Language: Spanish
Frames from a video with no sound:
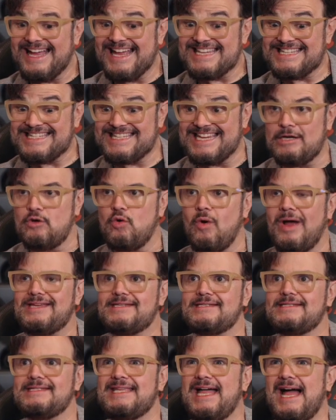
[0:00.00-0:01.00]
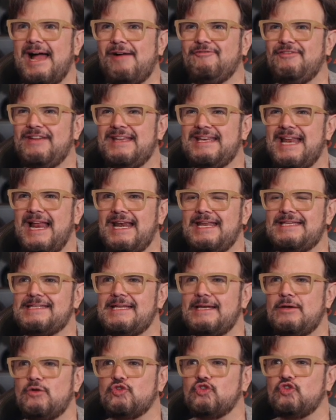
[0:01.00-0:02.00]
sino hasta finales
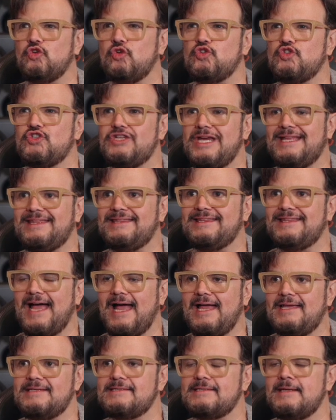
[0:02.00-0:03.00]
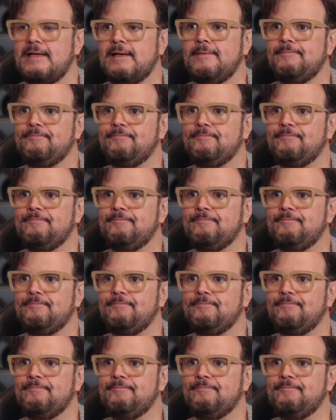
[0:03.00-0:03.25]
de los ochentas